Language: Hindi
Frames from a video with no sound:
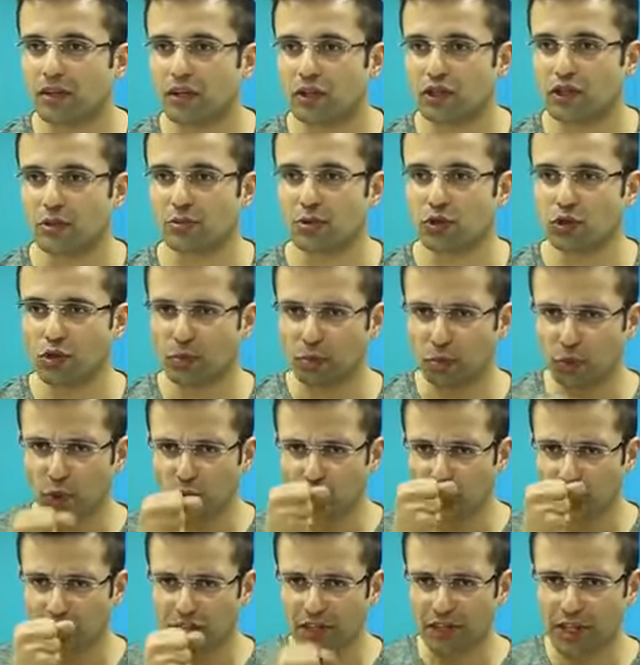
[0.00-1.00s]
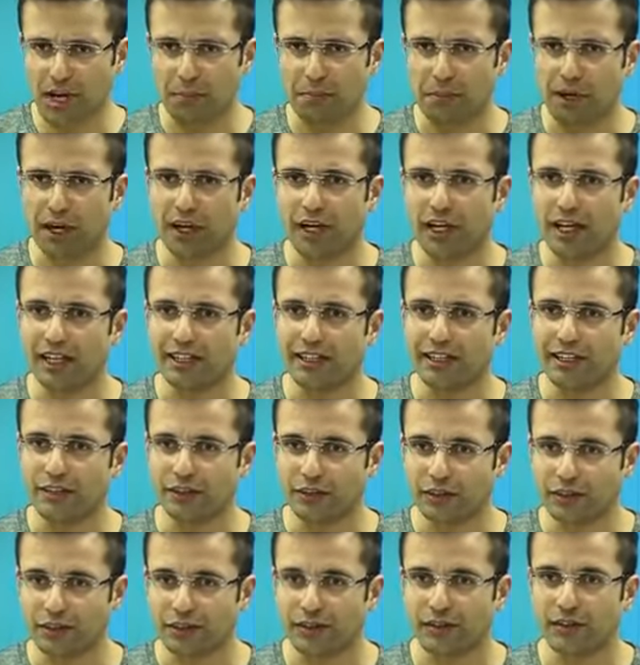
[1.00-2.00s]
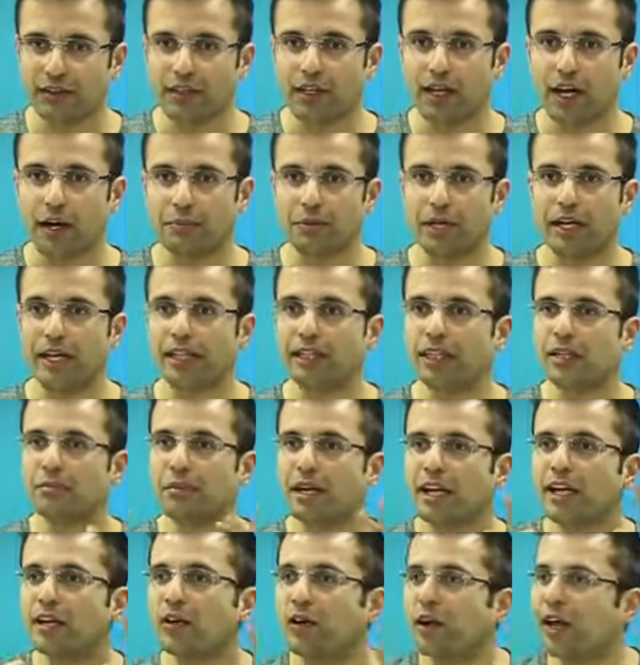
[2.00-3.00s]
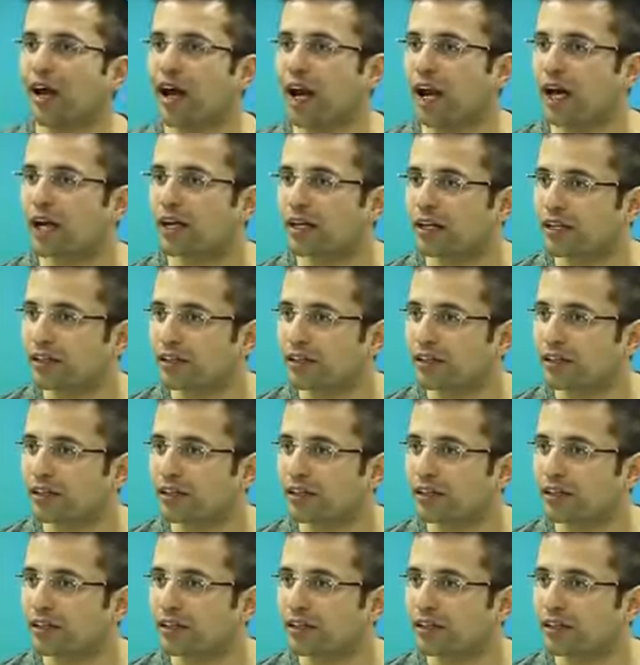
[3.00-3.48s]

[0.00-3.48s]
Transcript: और जब इसको पूरी तरह से आप पकड़ लेते हो अभी एक दिन में नहीं होने वाला